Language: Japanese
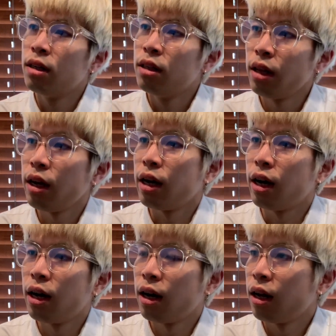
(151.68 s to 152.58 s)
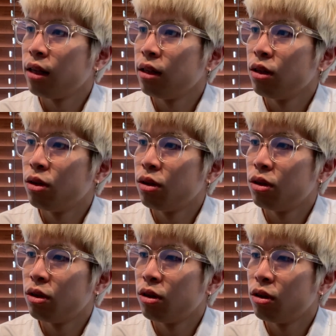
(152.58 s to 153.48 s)
で、あ
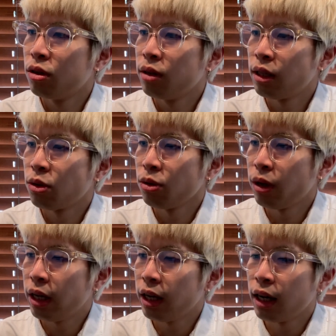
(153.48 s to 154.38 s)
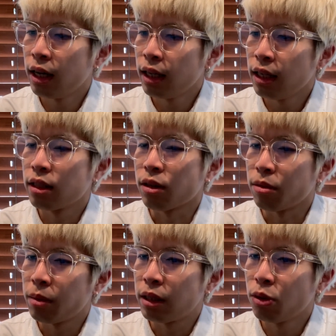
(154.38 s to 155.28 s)
の、で、その映画なんですけど、
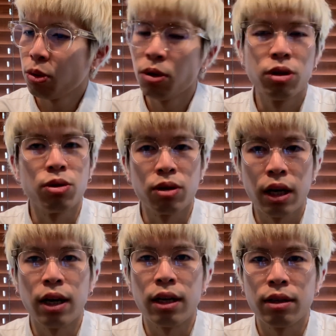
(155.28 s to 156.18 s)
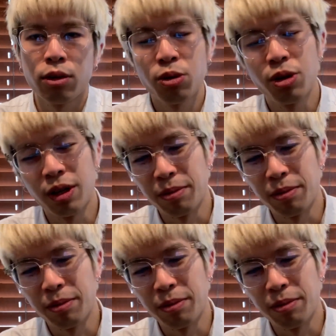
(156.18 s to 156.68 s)
まあ一言で言うとね、一言で